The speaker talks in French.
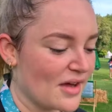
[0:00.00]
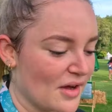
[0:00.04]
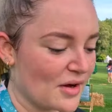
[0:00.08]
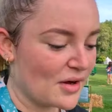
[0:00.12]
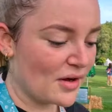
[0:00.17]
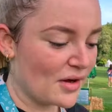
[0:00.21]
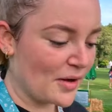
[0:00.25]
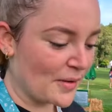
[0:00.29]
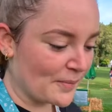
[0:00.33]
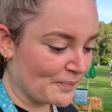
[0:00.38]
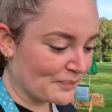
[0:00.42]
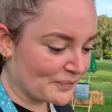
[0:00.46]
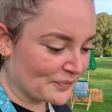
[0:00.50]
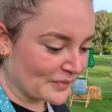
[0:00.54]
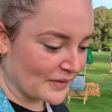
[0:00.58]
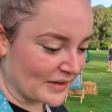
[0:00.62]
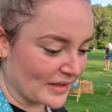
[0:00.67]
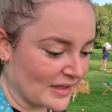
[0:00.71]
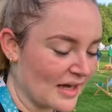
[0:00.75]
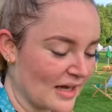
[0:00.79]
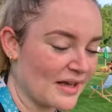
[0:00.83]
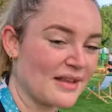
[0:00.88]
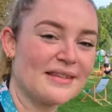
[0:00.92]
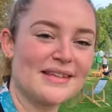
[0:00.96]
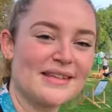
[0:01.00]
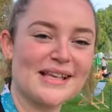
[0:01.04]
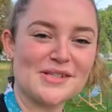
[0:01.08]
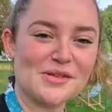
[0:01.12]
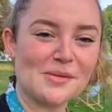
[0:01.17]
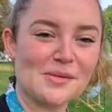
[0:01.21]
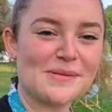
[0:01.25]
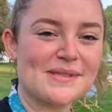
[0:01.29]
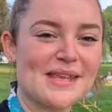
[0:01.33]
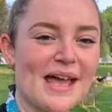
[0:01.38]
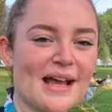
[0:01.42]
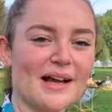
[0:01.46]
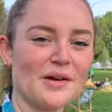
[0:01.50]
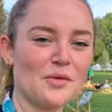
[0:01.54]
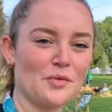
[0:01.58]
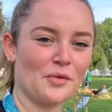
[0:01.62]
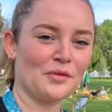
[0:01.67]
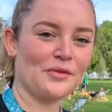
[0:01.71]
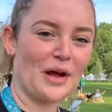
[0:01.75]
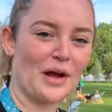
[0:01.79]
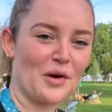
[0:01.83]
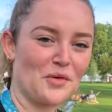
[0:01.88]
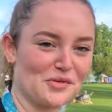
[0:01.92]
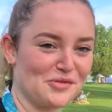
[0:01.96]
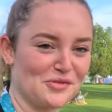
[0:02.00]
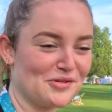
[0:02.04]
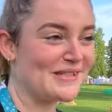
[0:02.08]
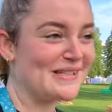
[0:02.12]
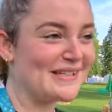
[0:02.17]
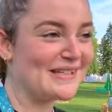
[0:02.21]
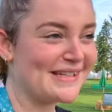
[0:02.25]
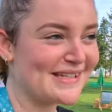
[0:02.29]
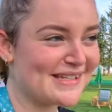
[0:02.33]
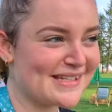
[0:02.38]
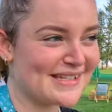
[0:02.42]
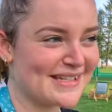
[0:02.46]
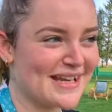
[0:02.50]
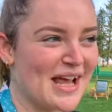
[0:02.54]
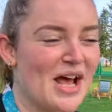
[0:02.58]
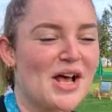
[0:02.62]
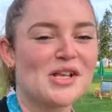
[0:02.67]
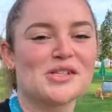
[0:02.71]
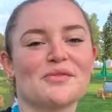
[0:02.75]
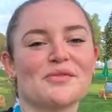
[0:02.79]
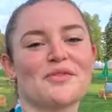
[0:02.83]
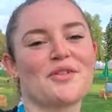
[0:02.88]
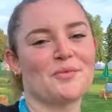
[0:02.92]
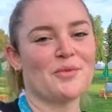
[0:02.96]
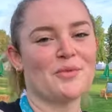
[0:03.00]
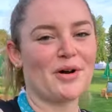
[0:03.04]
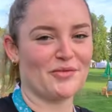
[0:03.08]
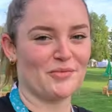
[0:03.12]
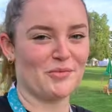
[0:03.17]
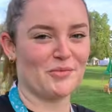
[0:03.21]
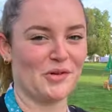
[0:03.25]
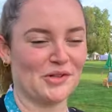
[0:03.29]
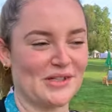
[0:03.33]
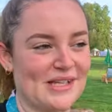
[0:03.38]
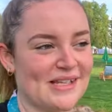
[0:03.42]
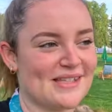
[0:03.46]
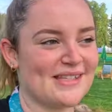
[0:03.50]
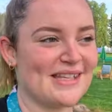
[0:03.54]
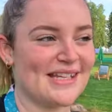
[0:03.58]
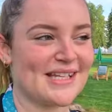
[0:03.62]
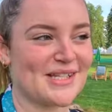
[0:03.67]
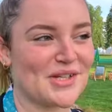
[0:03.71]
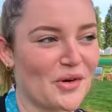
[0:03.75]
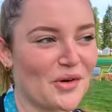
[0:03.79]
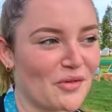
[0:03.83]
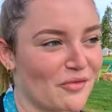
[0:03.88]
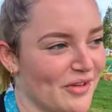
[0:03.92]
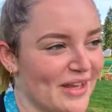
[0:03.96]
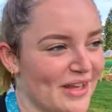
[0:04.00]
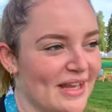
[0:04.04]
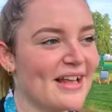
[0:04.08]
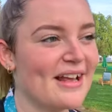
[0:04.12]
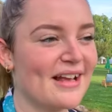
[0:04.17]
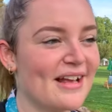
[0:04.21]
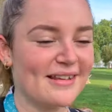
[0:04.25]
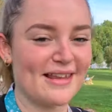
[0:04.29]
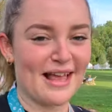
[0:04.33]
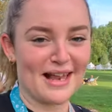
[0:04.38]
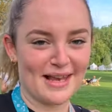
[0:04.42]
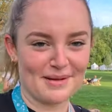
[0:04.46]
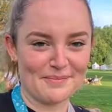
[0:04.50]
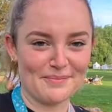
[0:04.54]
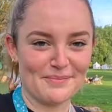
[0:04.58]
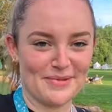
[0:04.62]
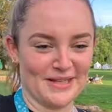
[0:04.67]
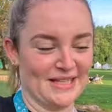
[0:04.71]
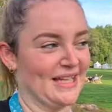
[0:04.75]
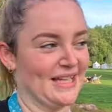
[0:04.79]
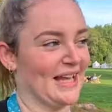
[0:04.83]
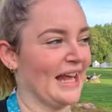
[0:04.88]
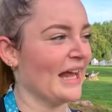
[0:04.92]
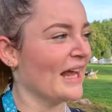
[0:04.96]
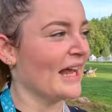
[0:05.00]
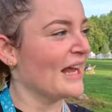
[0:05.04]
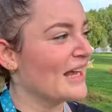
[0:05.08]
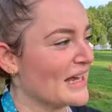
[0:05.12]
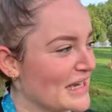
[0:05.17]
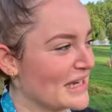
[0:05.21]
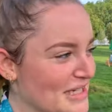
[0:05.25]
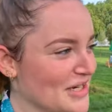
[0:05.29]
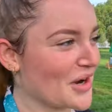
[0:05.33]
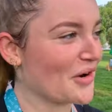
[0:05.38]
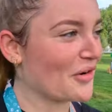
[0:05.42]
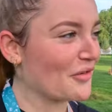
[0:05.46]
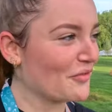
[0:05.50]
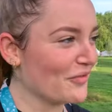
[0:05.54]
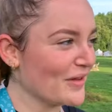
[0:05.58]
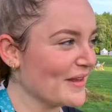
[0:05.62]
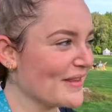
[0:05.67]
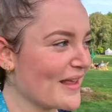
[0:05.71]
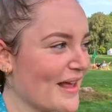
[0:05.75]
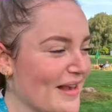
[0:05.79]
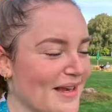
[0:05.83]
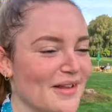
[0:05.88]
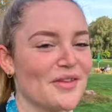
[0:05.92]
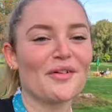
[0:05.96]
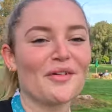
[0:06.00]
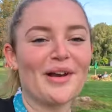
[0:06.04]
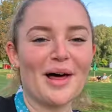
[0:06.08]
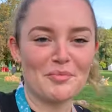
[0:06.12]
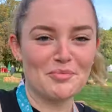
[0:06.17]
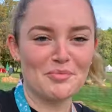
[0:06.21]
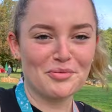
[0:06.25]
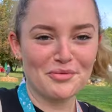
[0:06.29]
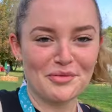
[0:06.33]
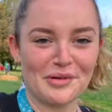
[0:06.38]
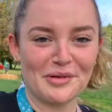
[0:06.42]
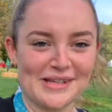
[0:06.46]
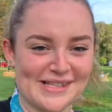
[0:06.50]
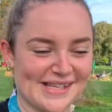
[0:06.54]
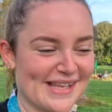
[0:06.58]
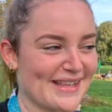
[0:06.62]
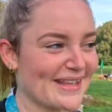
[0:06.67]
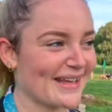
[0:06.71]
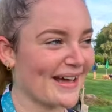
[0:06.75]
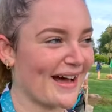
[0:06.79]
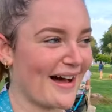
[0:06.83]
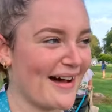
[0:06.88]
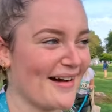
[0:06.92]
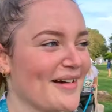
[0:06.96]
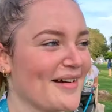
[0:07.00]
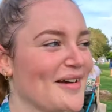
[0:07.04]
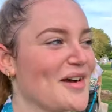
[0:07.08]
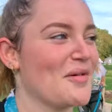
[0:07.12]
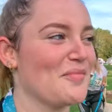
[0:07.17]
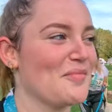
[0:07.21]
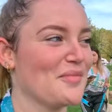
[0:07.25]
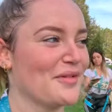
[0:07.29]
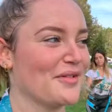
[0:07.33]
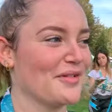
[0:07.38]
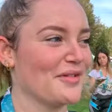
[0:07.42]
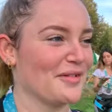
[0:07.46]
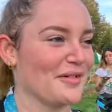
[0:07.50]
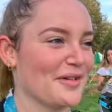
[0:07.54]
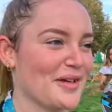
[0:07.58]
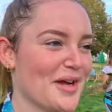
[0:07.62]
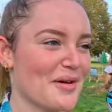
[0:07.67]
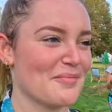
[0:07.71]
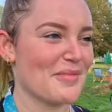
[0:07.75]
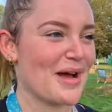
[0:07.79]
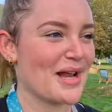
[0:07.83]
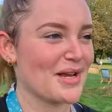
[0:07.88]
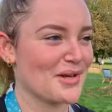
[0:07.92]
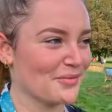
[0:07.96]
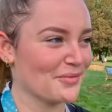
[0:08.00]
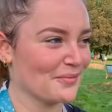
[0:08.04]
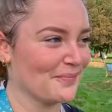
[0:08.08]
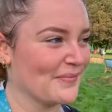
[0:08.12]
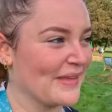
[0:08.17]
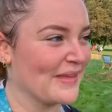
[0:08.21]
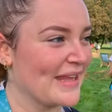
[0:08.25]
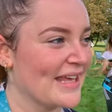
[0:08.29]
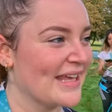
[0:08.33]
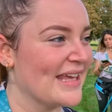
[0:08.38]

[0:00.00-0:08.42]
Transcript: euh, des obstacles où on a l'eau jusqu'ici. Sauf que moi, vous me connaissez, j'ai envie d'aller me baigner. J'ai envie d'aller dans la boue, etc. Hein, comme, comme à Lyon.